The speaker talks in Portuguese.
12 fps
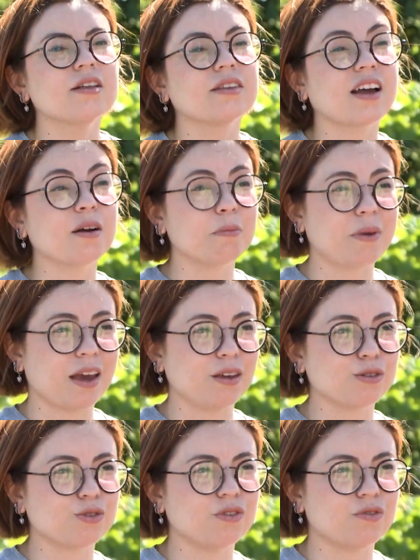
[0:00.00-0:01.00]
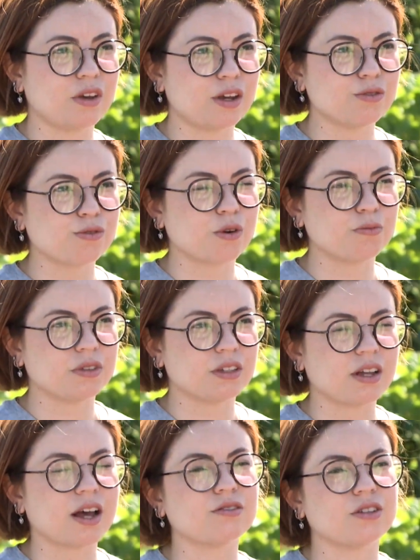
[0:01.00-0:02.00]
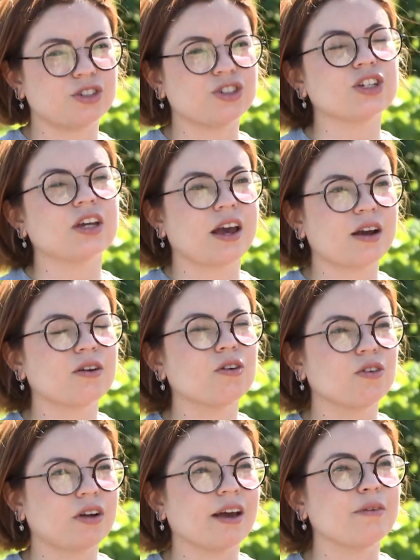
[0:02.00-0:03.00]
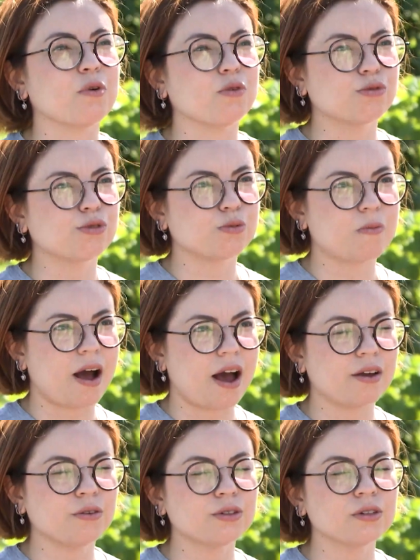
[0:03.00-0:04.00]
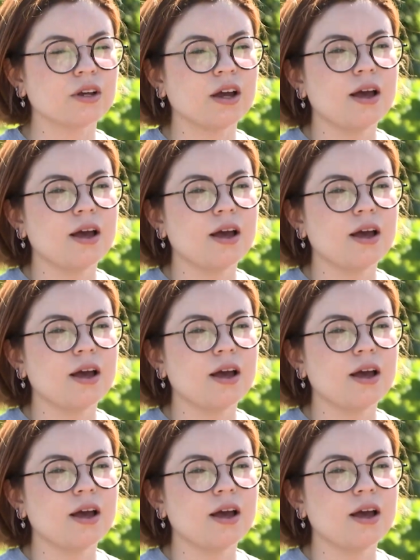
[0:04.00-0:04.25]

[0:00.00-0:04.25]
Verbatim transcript: Também os viveiros comunitários a gente quer colocar em outros bairros,